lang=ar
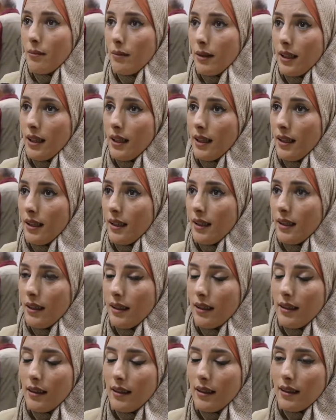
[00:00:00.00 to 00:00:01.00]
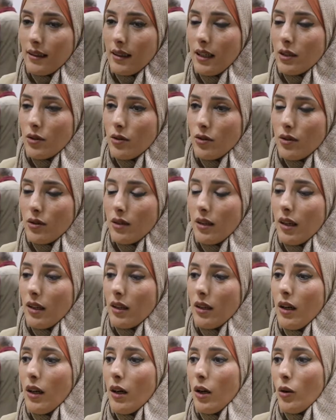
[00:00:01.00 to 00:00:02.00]
من كلا
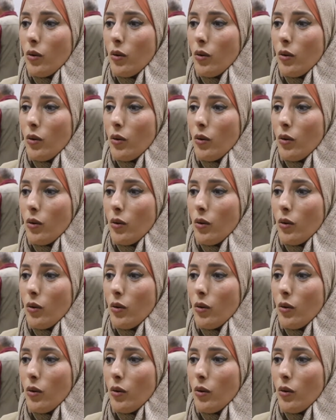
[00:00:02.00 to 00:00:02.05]
التخصصات